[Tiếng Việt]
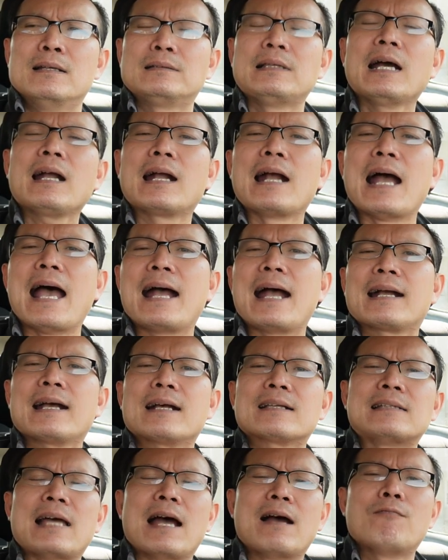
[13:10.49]
tất cả
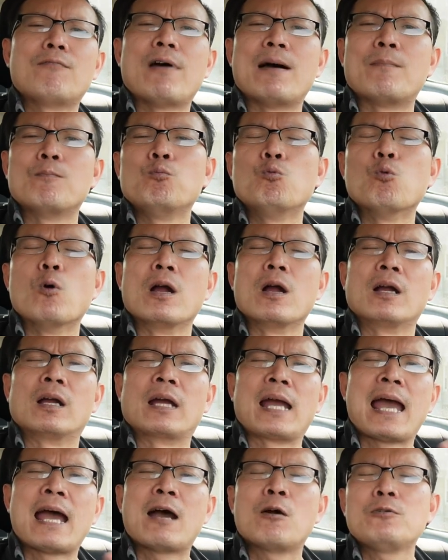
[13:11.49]
các sản phẩm quần
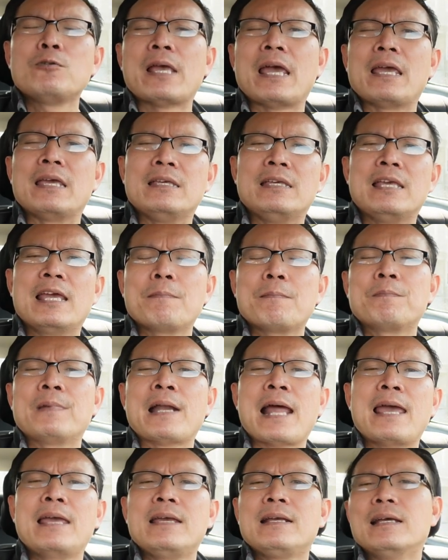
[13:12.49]
áo giày dép
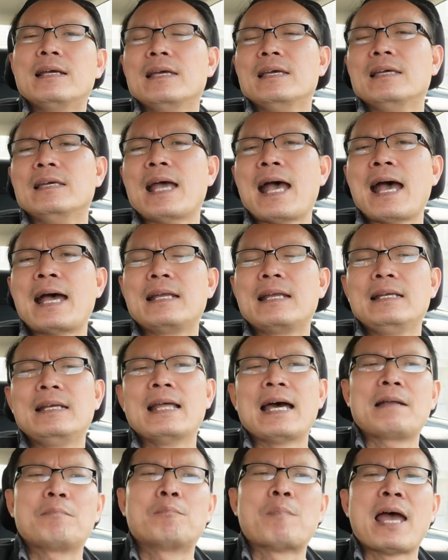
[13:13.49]
Nike
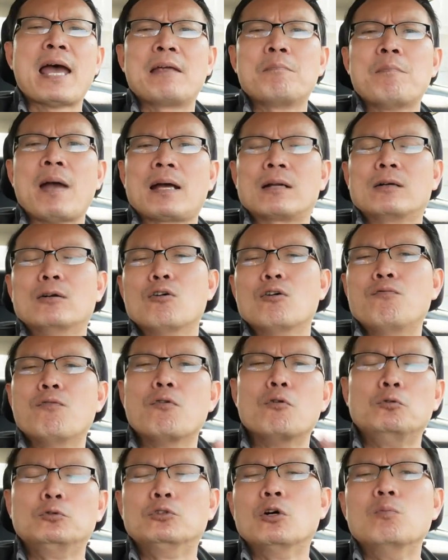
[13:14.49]
Adidas may mặc đồ
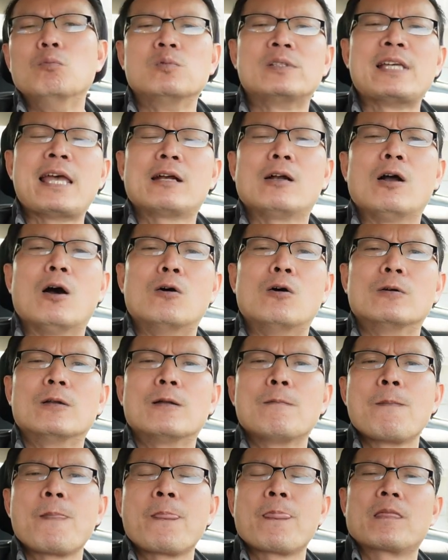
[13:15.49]
phụ tùng xe cộ
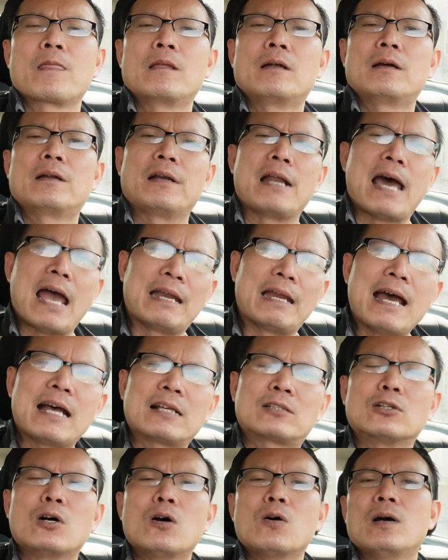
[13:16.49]
đó đại
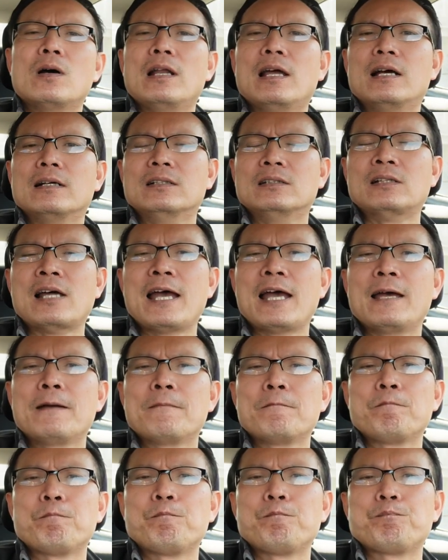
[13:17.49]
đa số là người ta
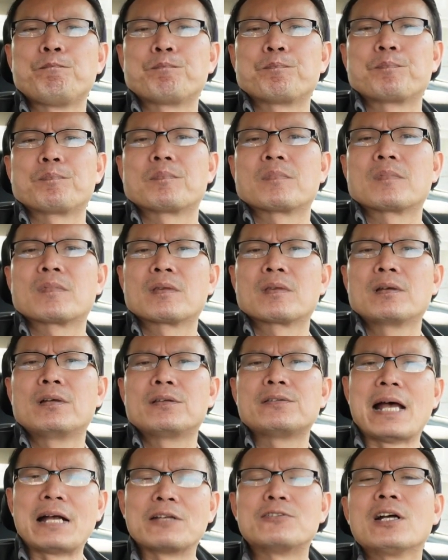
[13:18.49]

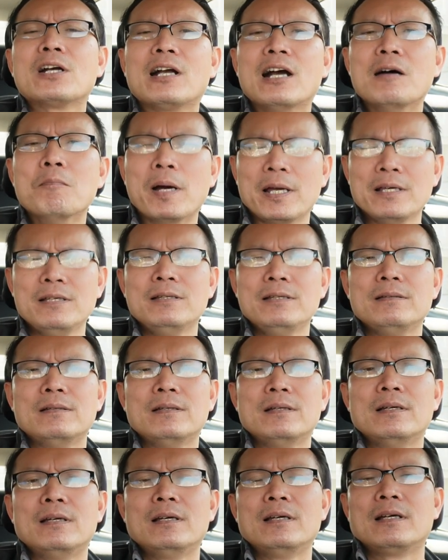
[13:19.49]
sản xuất ở Mỹ
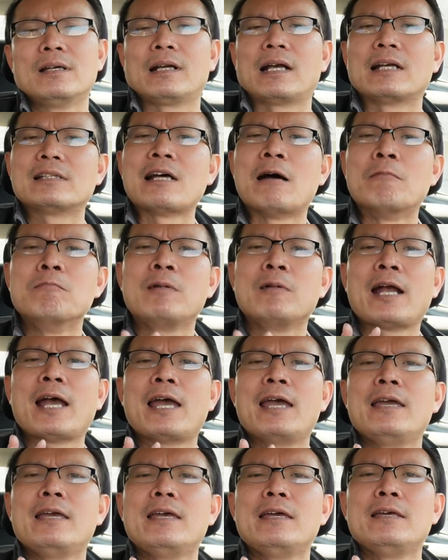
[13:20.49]
cái xong
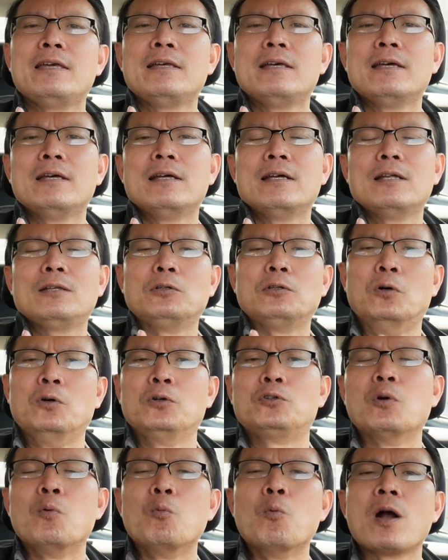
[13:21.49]
cái
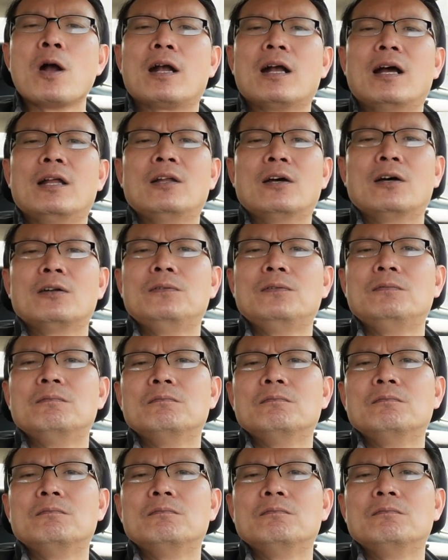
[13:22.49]
tụi Trung Quốc á, nó